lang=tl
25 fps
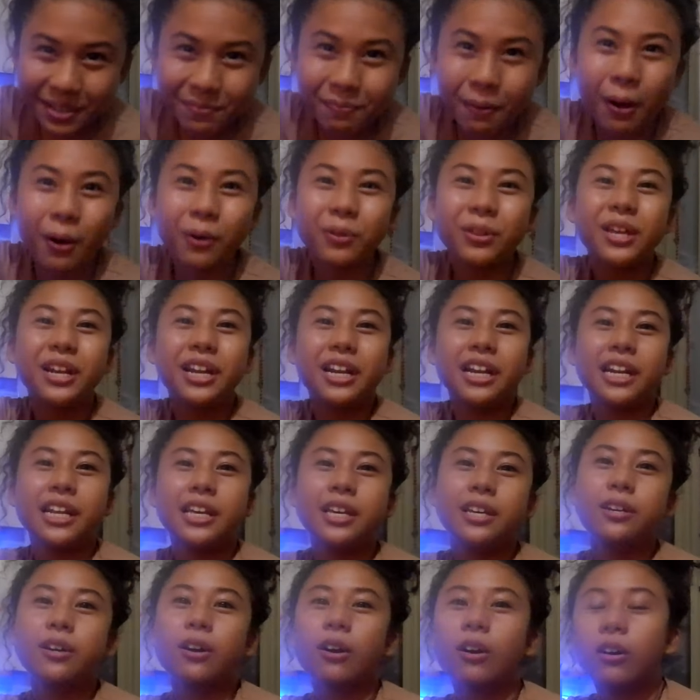hindi pa ako
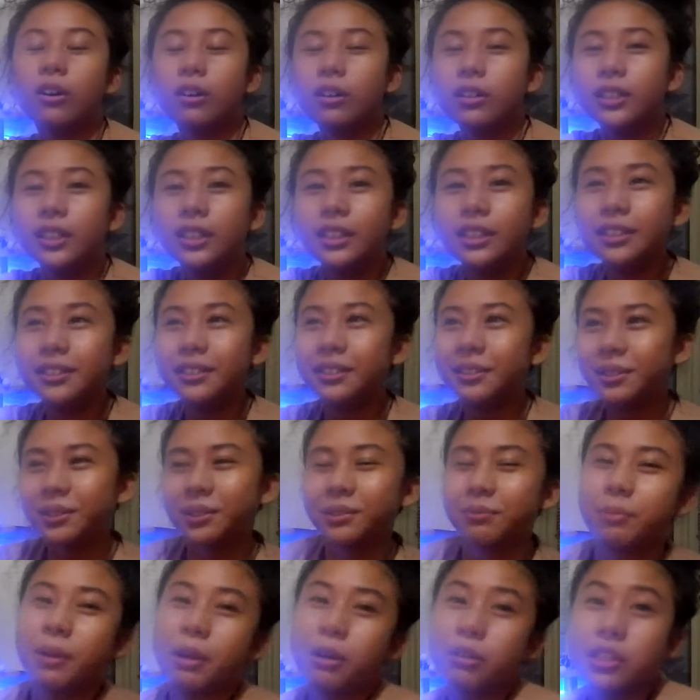naliligo.
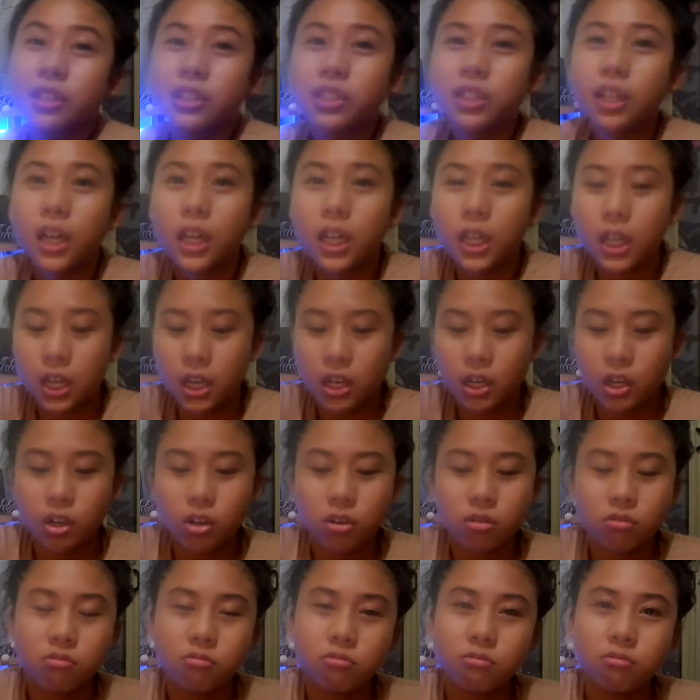Pero sa
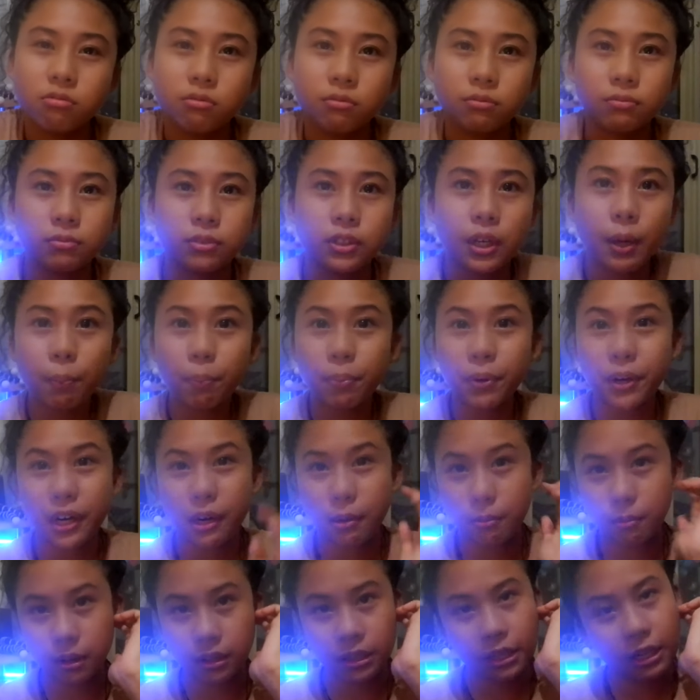Siargao, syempre
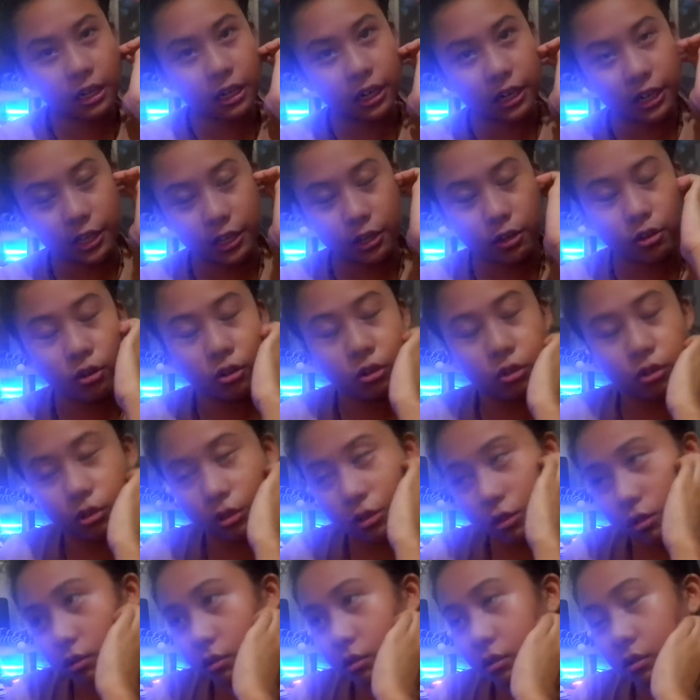naman naliligo,
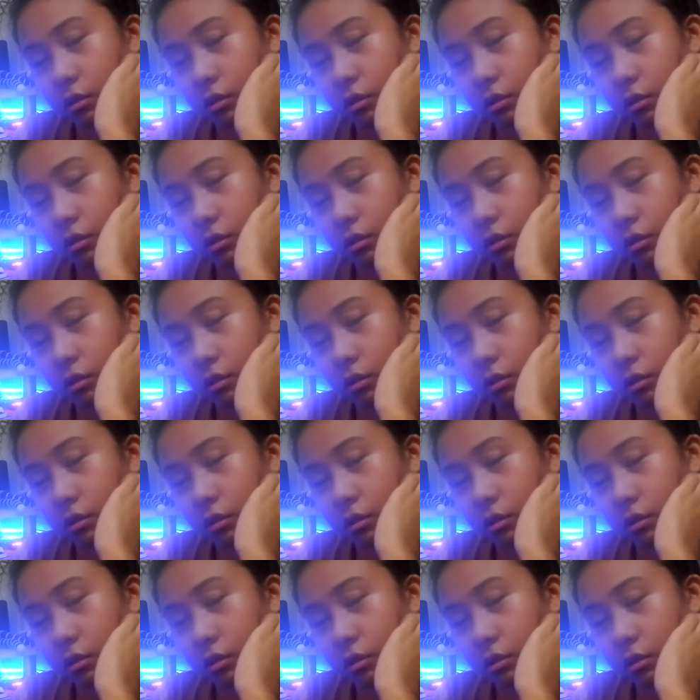no?